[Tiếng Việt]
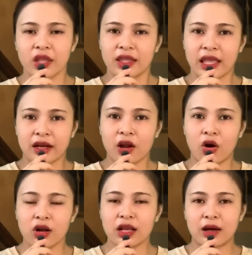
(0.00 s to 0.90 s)
Dạ
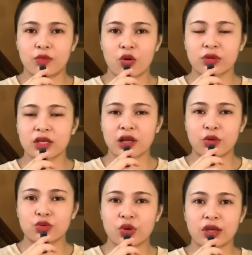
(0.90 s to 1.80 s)
đó là một cái
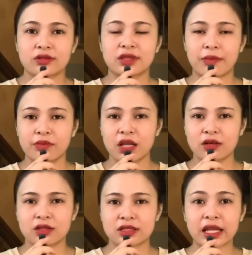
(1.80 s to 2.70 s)
câu chuyện tâm
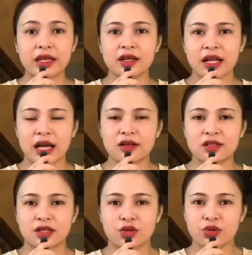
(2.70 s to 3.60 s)
linh xảy ra ở
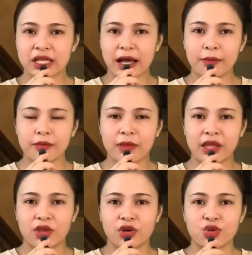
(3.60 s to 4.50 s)
trên núi Cấm mà
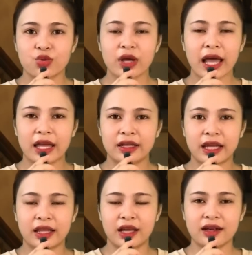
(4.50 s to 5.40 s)
do chú hai
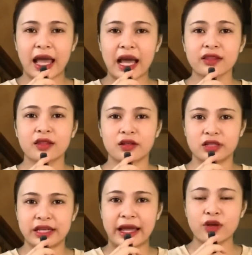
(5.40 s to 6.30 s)
này đã
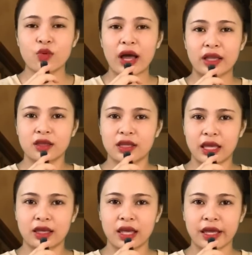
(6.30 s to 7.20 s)
từng trải qua như
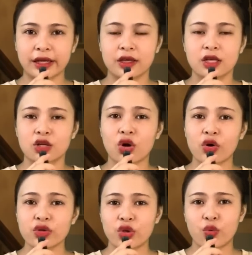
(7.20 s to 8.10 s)
vậy ha.
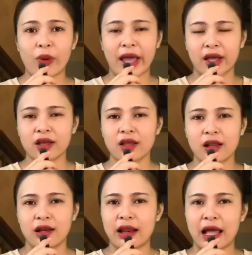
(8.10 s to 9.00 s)
Có nhiều bạn
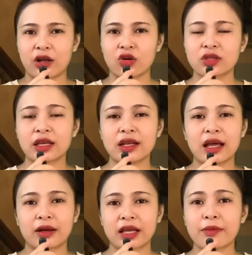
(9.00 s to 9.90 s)
là có thể
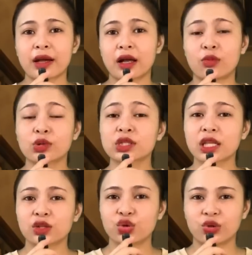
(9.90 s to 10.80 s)
là các bạn không có
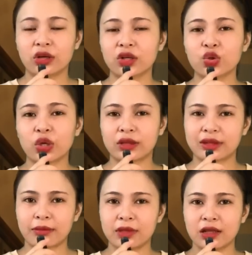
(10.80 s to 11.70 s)
tin vô những cái chuyện
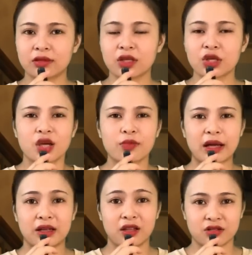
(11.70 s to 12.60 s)
tâm linh, nhưng
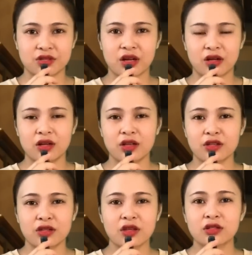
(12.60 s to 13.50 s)
mà thực sự
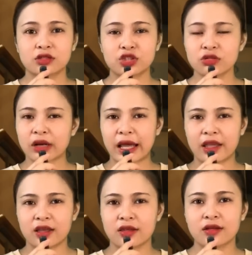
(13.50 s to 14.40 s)
như trước
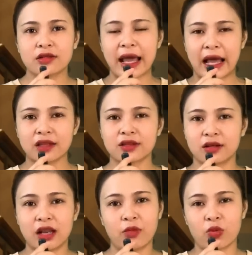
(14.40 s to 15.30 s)
đây Như đã
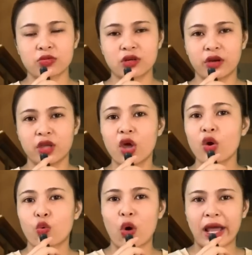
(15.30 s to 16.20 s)
từng là một người
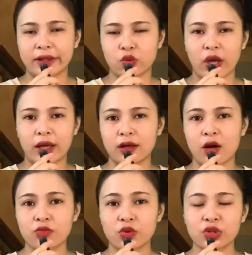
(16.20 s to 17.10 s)
hoàn toàn
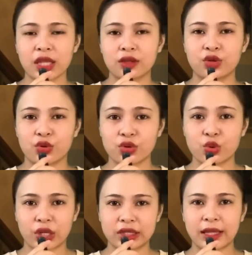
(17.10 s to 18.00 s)
không có tin vô cái
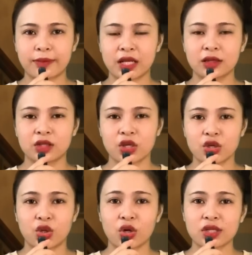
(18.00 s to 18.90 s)
chuyện tâm linh,
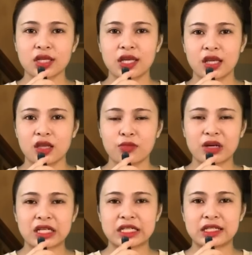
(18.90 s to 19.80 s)
cho tới khi
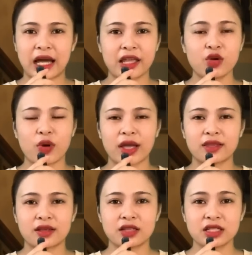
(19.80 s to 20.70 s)
mình trải qua
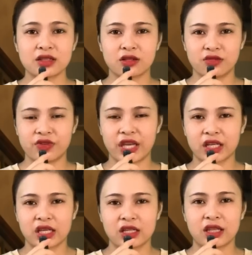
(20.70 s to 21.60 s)
những cái sự
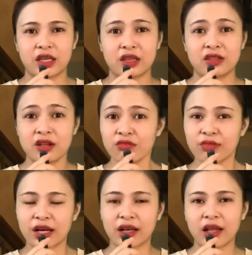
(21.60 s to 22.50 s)
việc thì chính
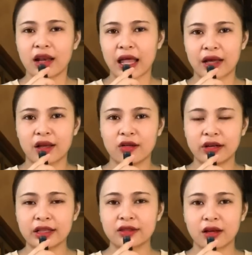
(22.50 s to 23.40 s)
mình là
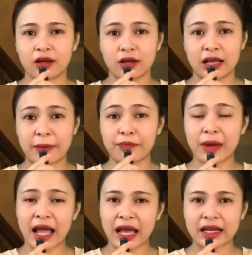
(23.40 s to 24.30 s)
người đã từng gặp
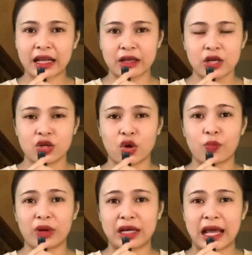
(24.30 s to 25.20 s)
ma nè,
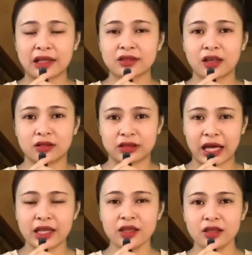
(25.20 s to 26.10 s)
rồi mình đã từng
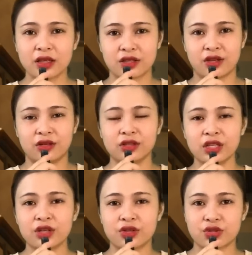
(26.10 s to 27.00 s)
thấy những
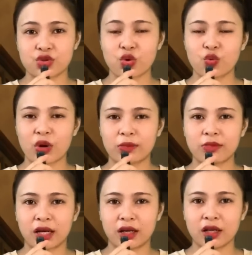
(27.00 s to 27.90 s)
cái người xung
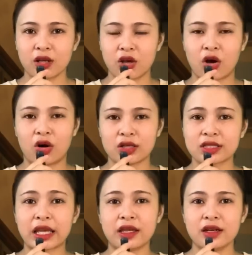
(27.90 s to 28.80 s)
quanh mình họ
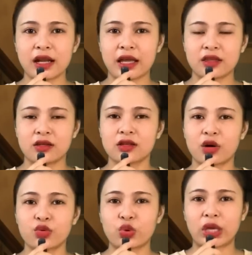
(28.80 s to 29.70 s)
xảy ra những
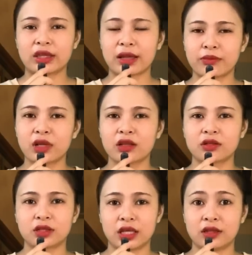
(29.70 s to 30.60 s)
câu chuyện tâm linh.
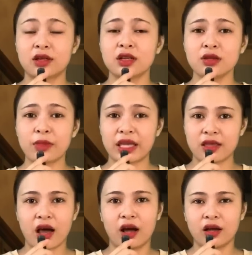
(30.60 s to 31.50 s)
Thì tới bây
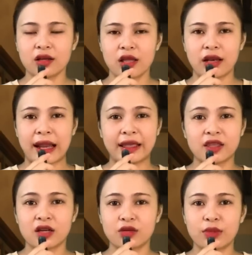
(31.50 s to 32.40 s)
giờ là
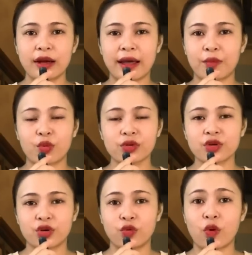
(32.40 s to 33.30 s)
Như mới là một cái
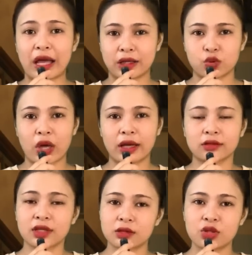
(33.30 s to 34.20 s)
người hoàn
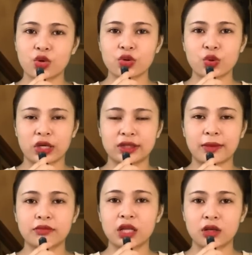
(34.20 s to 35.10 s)
toàn tin vô cái chuyện
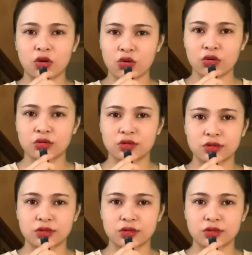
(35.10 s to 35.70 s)
tâm linh luôn.